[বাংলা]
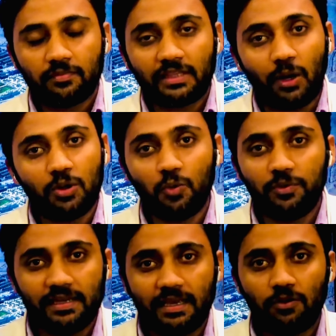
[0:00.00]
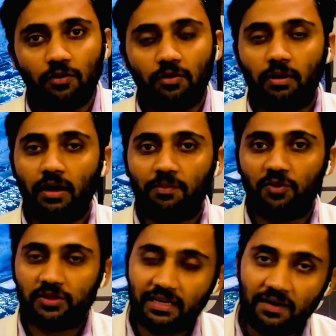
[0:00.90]
তাহলে উনি কেন
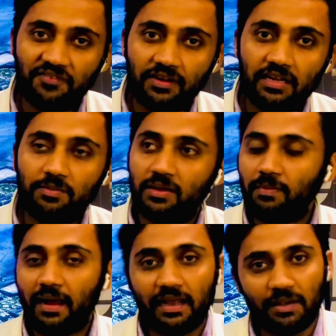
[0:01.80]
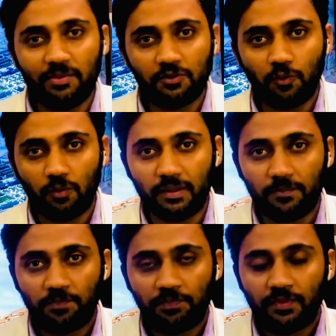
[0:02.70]
ফতেকার ফিন নেবেন বা এগ্রিমেন্ট করবেন
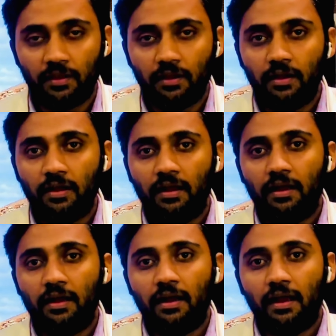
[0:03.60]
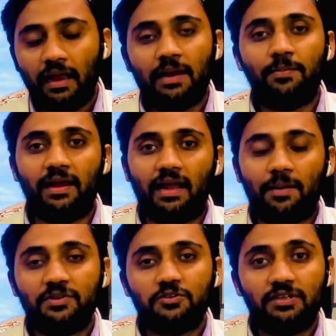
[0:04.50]
হ্যাঁ ভাই
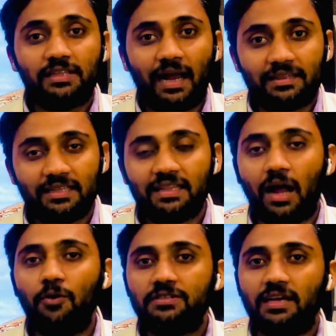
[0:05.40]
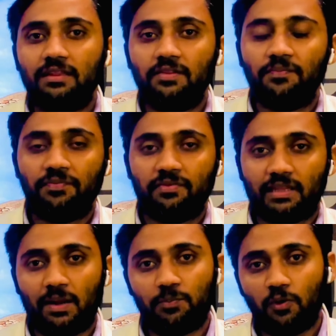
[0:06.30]
আপনি যদি থাকতে নাও চান
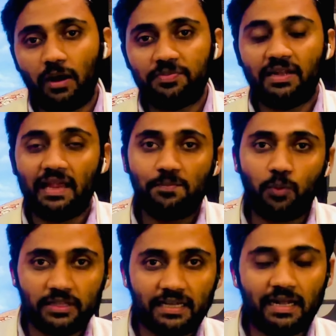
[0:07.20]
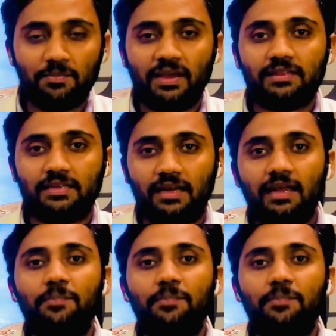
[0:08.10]
তারপরেও আপনার এই পতেকার মেয়াদকালে